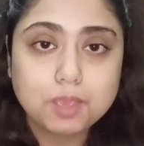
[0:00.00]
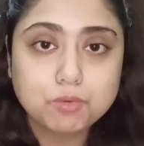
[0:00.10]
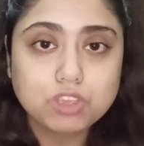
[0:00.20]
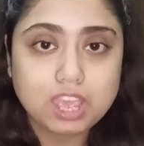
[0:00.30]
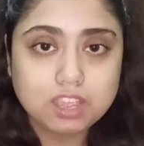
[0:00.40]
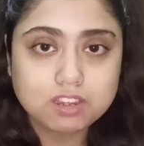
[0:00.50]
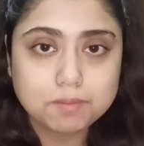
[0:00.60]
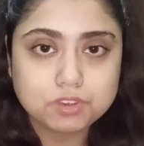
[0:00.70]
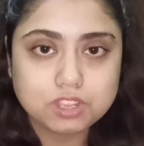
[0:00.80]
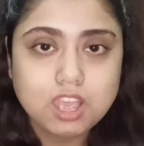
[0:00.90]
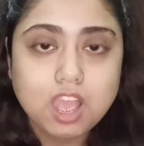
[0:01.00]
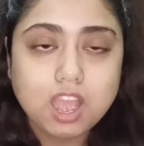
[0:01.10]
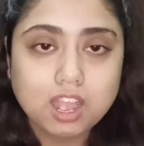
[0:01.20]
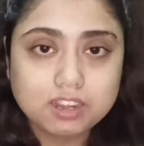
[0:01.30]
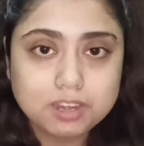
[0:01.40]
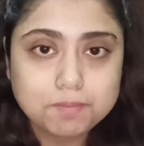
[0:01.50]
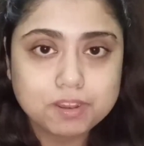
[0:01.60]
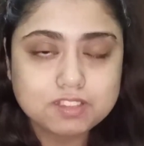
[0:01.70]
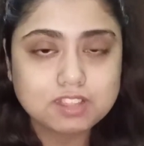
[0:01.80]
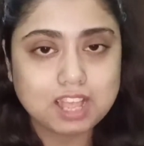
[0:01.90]
এবং এই ক্রিমটি হান্ড্রেড
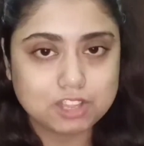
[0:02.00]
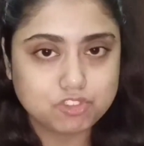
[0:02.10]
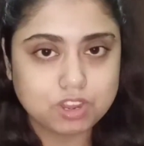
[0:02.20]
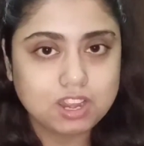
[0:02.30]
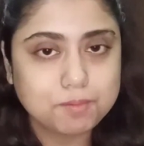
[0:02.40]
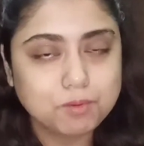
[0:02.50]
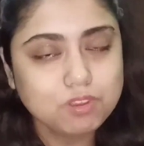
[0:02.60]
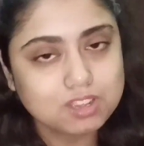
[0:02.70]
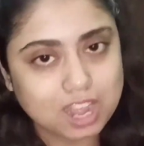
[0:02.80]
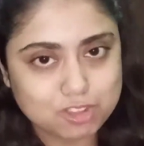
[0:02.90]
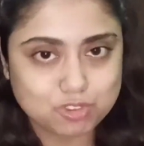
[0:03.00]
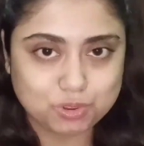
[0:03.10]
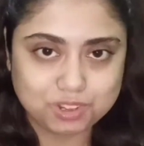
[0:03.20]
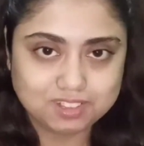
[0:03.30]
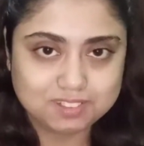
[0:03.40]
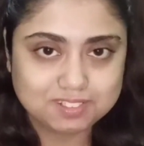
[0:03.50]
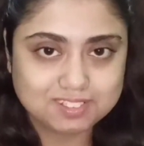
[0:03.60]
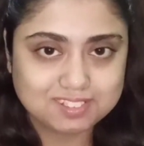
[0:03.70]
পারসেন্ট ন্যাচারাল এবং কার্যকরী